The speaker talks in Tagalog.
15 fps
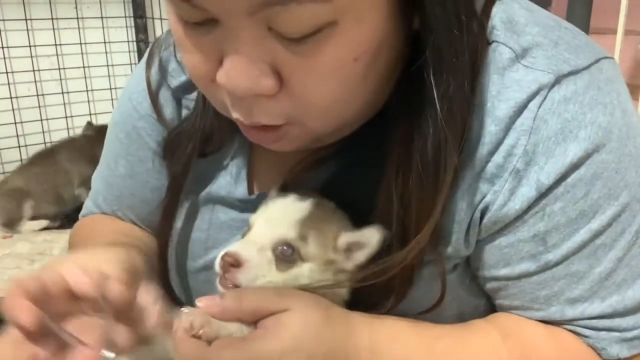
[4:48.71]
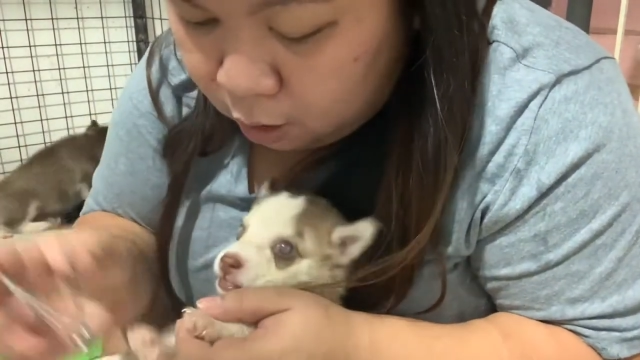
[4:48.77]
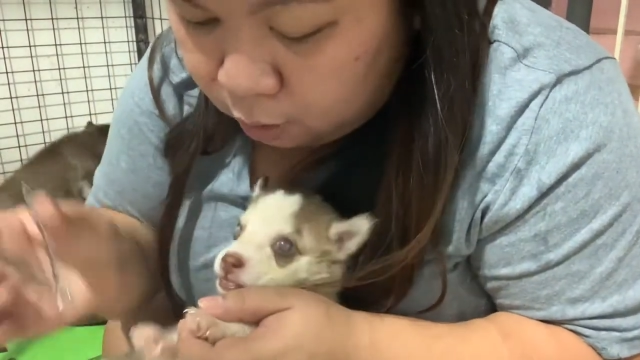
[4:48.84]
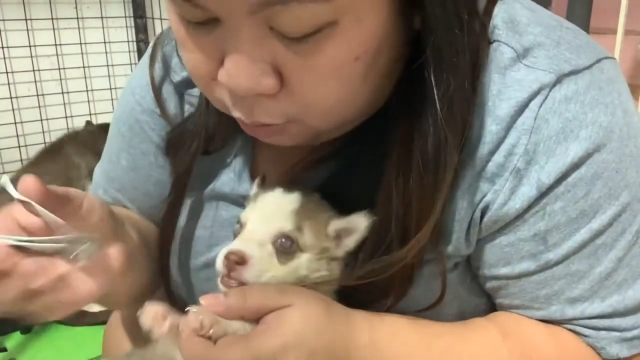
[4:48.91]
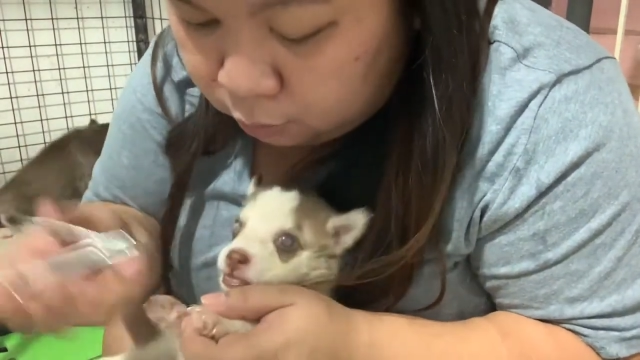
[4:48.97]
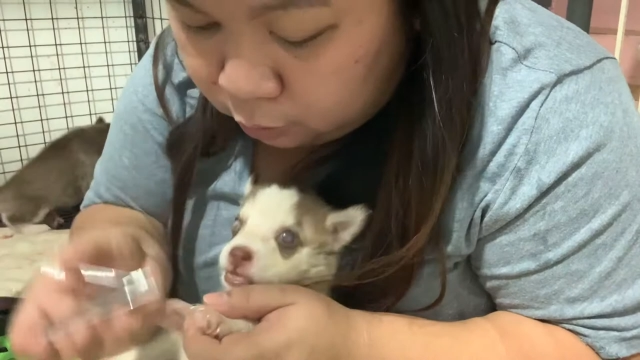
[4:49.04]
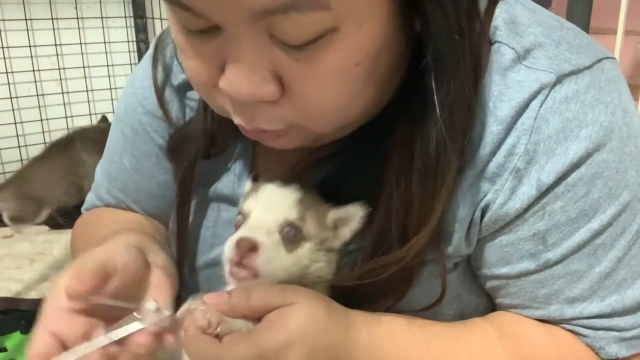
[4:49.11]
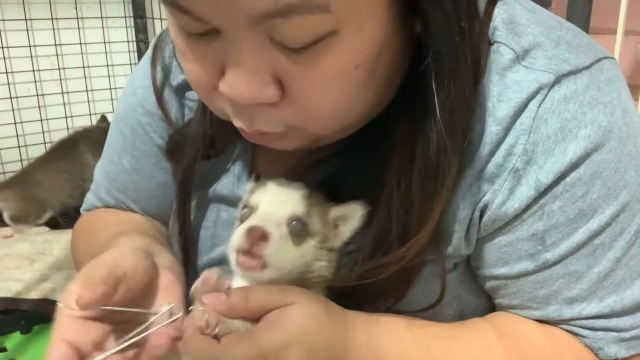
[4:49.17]

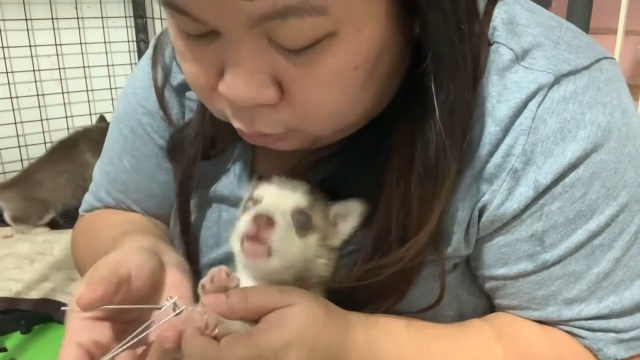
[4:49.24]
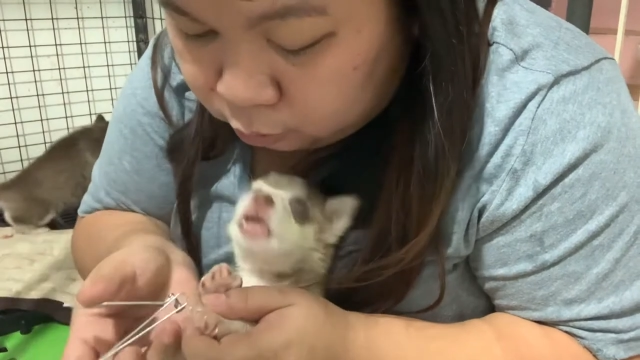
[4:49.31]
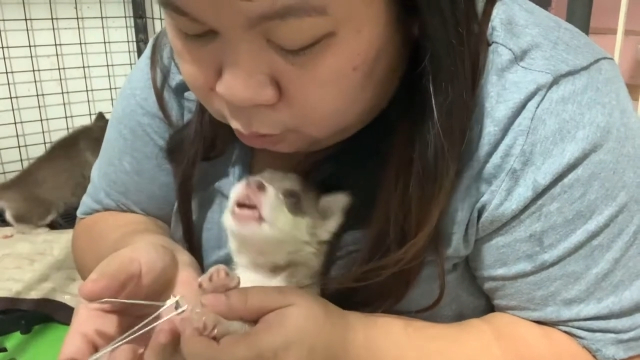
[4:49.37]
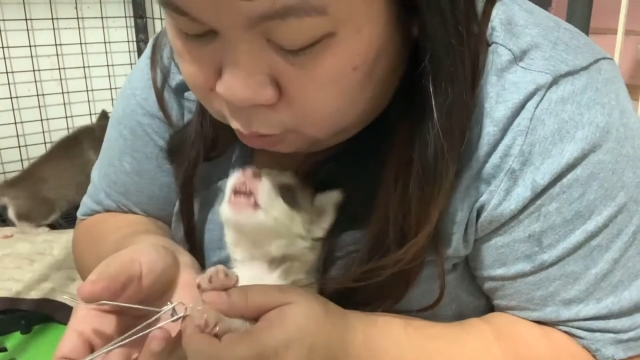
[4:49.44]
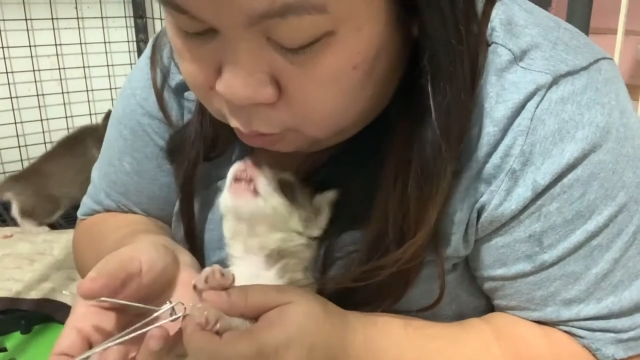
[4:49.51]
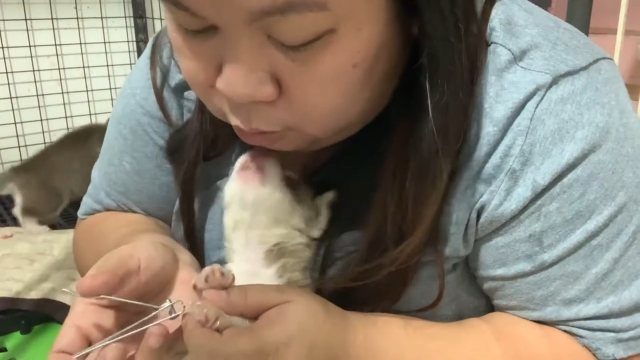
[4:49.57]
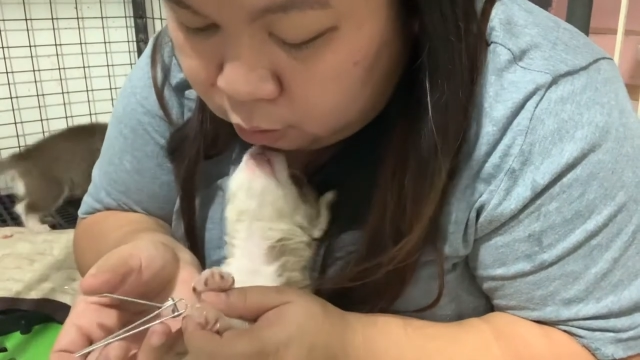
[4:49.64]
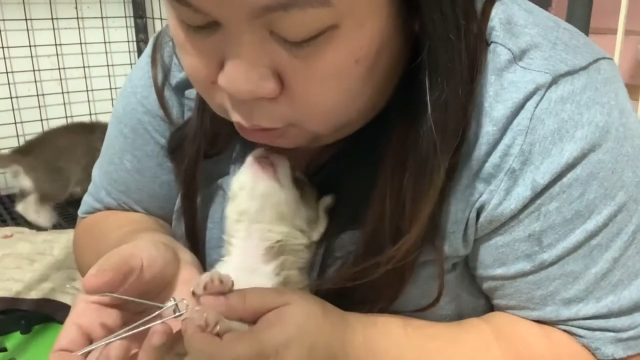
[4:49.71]

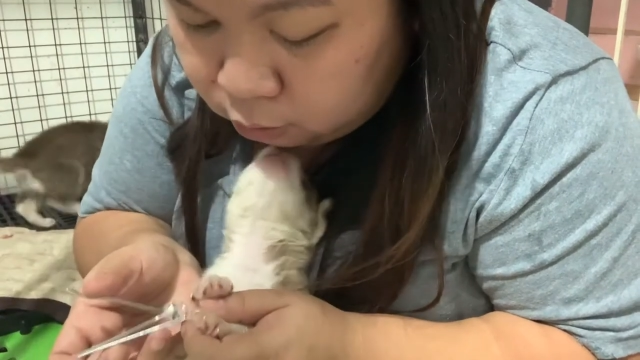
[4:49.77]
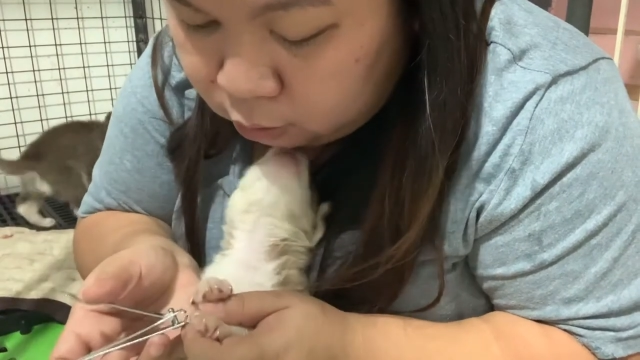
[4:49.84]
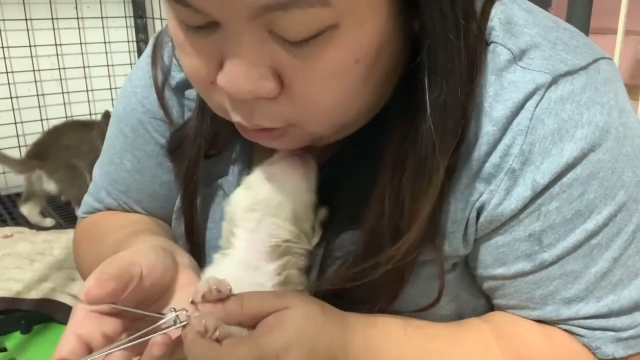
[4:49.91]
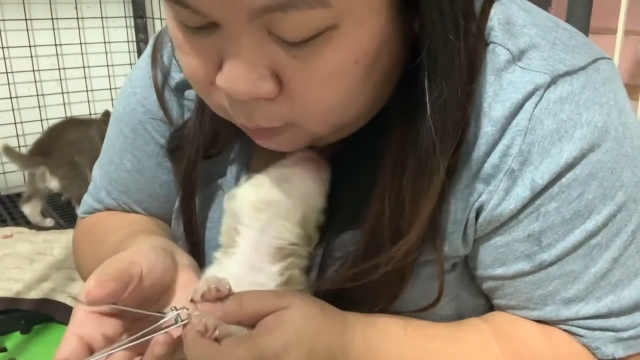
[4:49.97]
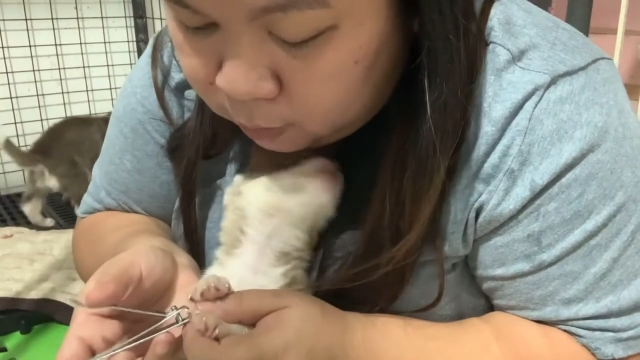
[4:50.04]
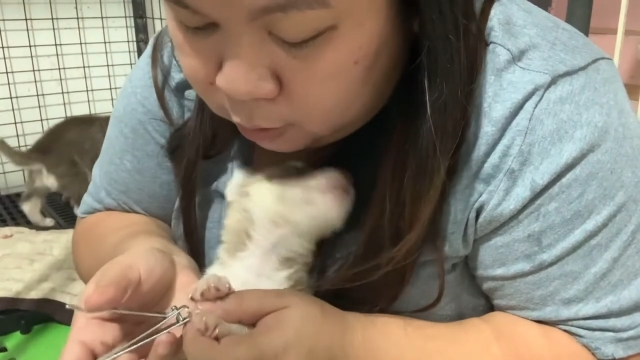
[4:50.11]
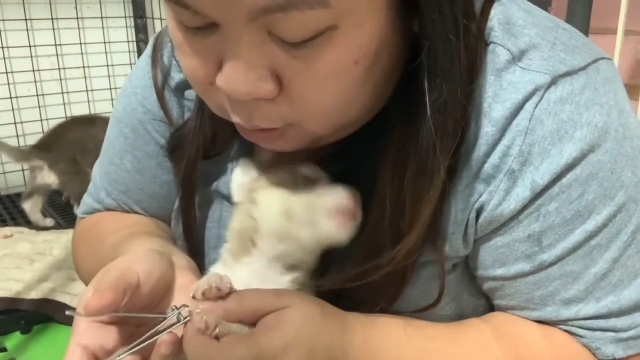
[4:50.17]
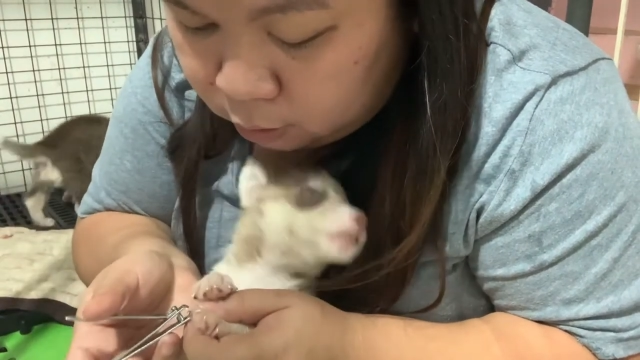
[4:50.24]
Natutulog
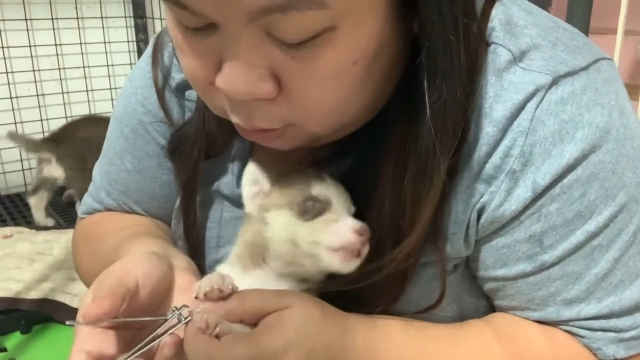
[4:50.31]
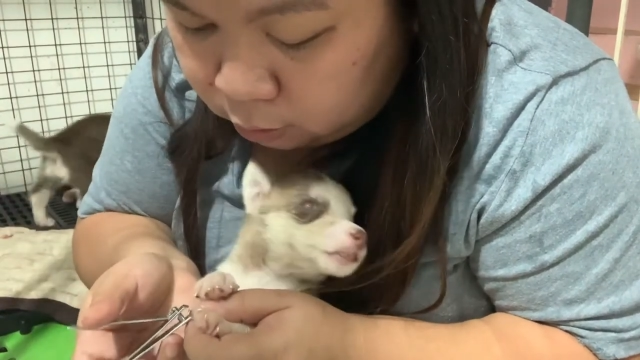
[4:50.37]
naman yung